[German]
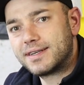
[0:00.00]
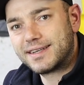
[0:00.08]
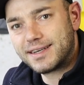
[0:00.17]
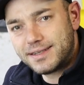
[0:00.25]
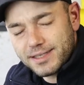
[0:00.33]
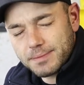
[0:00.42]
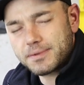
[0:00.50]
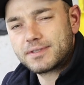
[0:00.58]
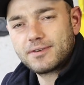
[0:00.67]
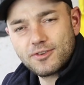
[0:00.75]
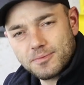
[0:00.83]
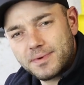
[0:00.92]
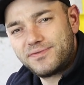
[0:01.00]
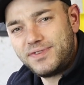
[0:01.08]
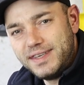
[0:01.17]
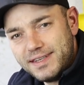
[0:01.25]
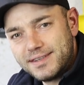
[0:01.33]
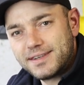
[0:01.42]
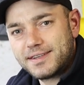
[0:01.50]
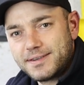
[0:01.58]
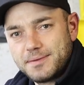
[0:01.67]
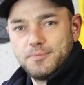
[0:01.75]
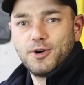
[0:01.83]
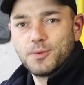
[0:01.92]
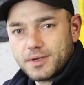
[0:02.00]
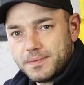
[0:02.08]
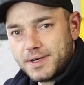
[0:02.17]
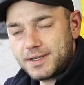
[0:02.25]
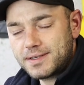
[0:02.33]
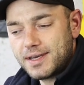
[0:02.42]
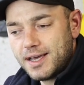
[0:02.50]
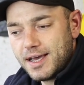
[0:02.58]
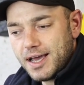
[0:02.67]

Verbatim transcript: Nein, ich habe das auch noch bei vielen anderen Bäumen gemacht.